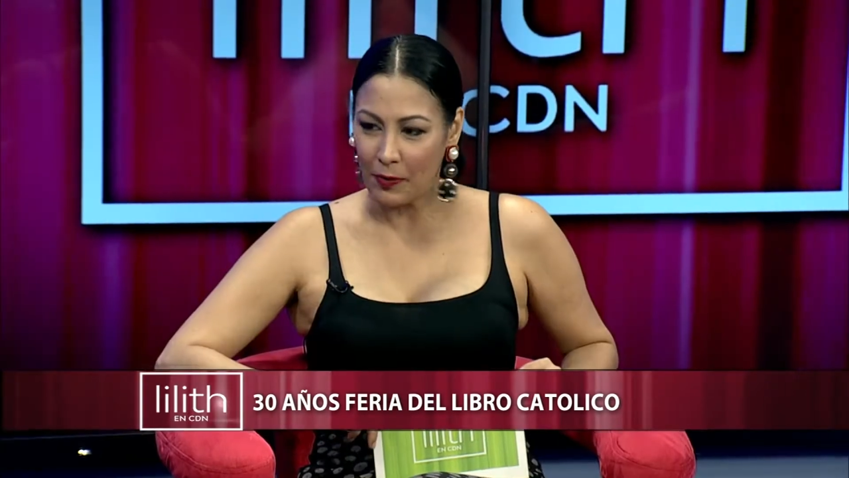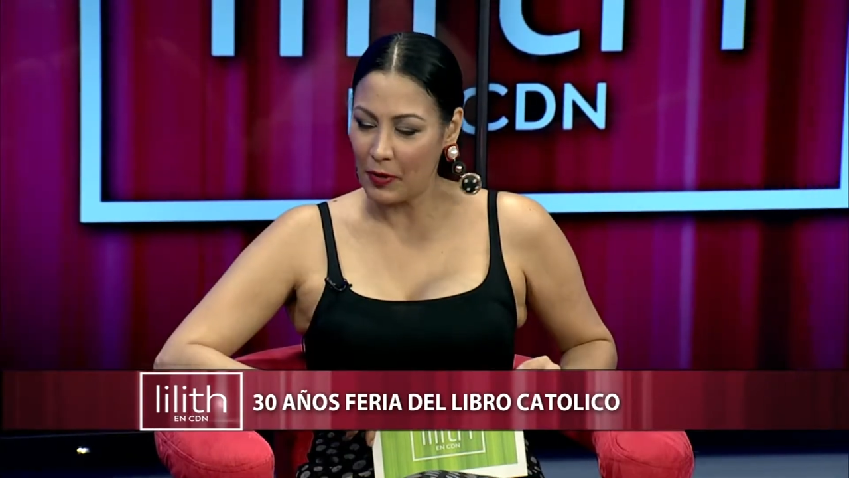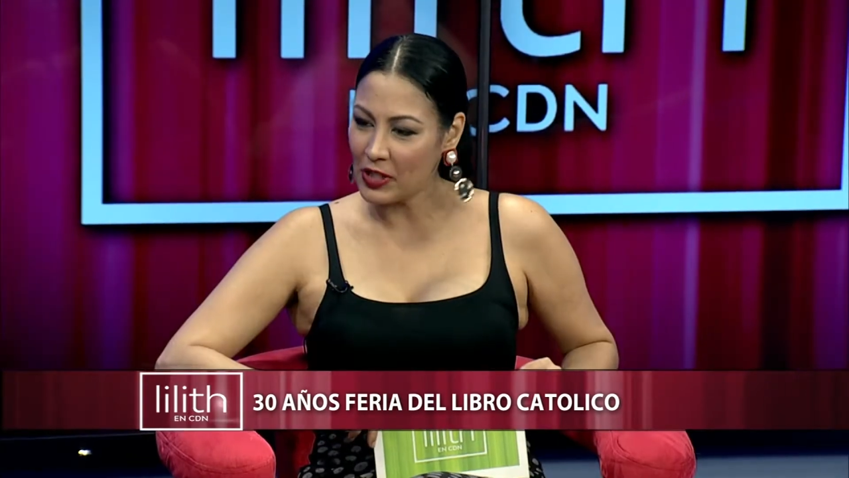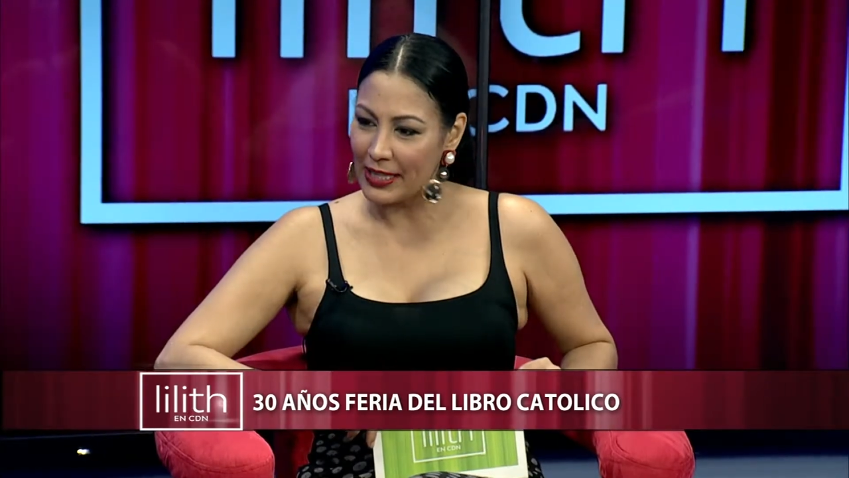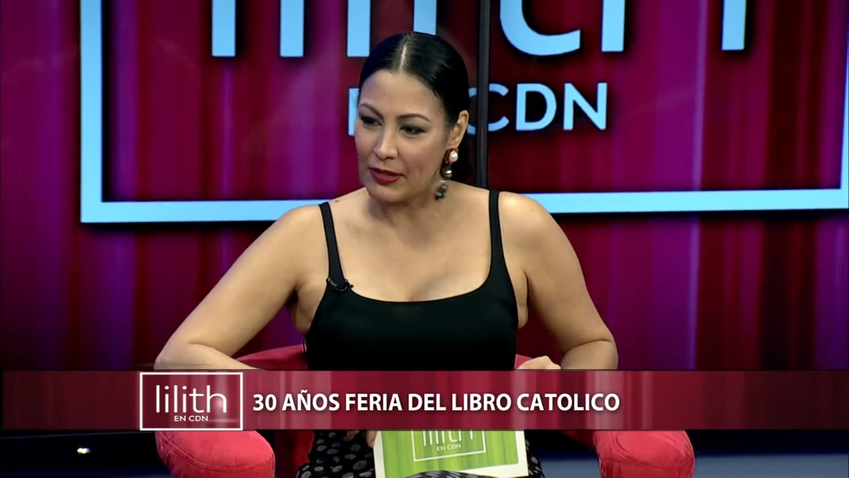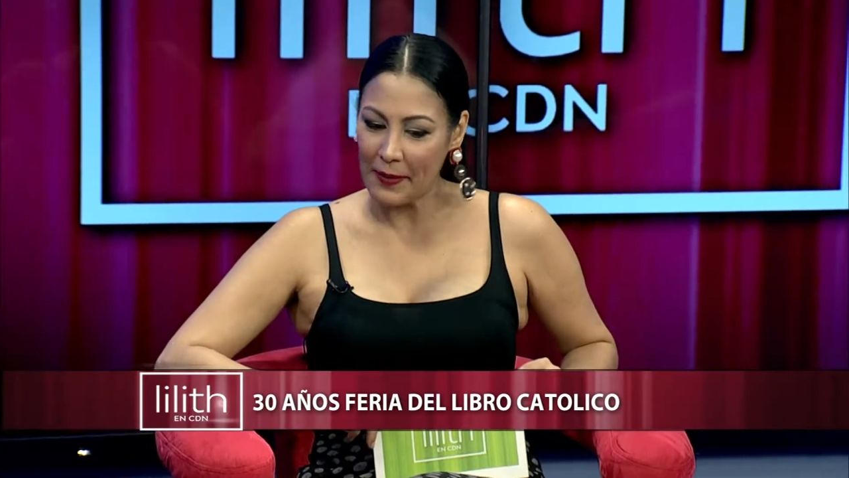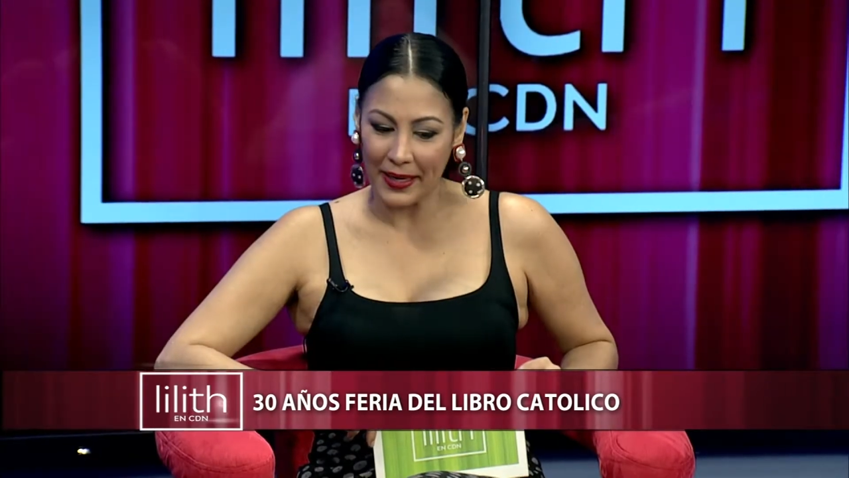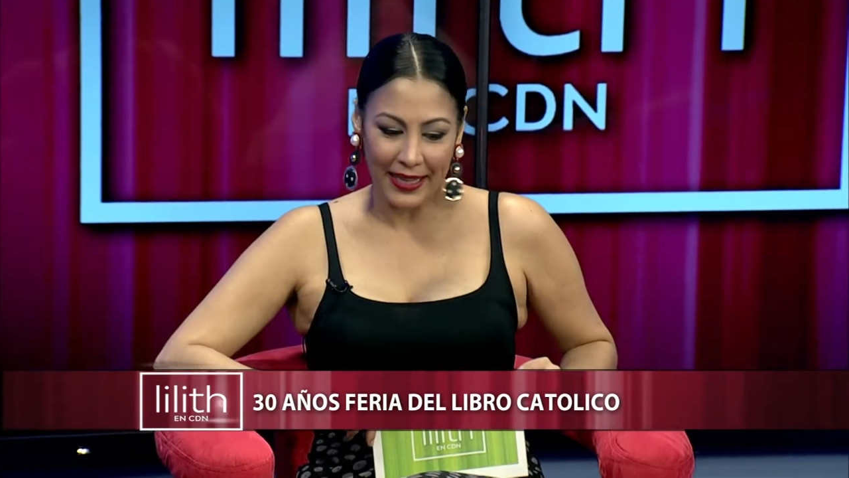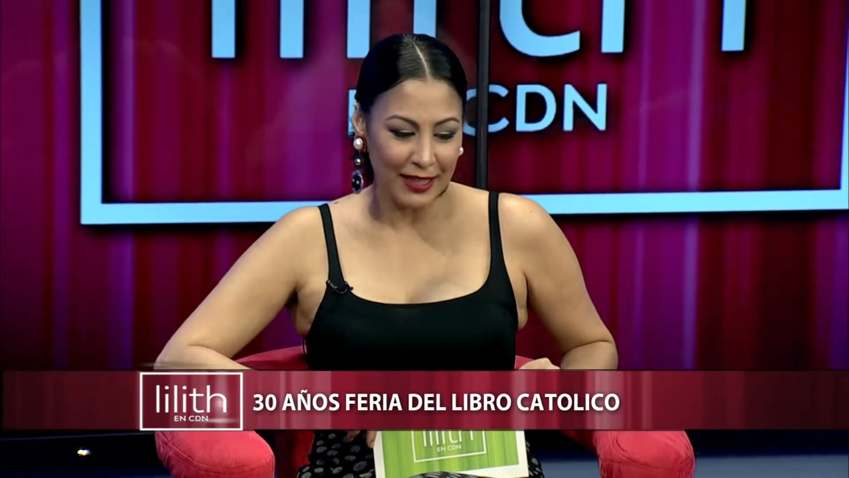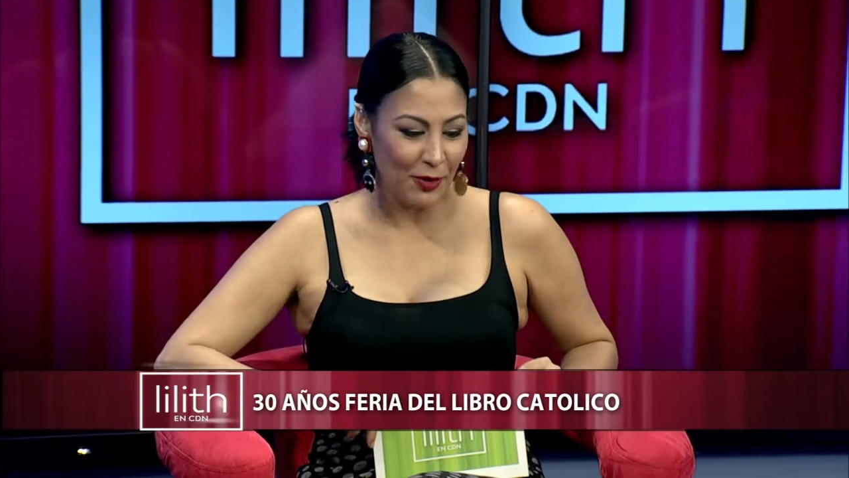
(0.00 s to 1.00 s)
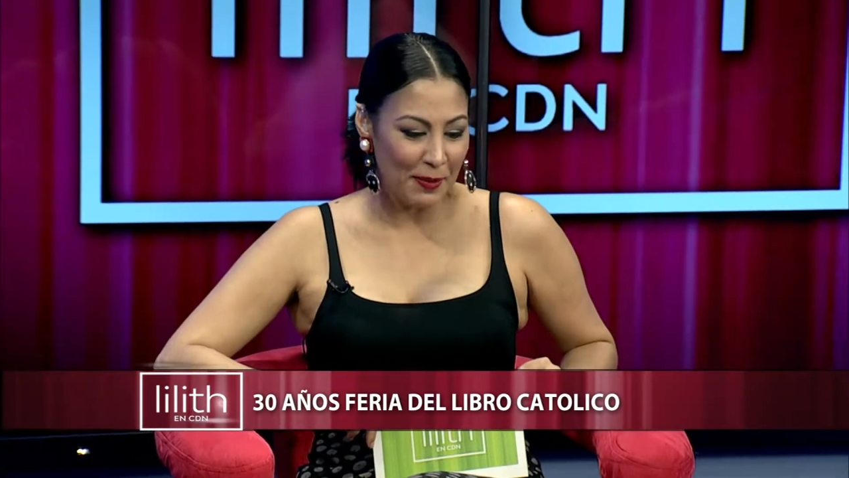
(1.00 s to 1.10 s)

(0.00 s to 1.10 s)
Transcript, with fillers: o sea, de verdad no hay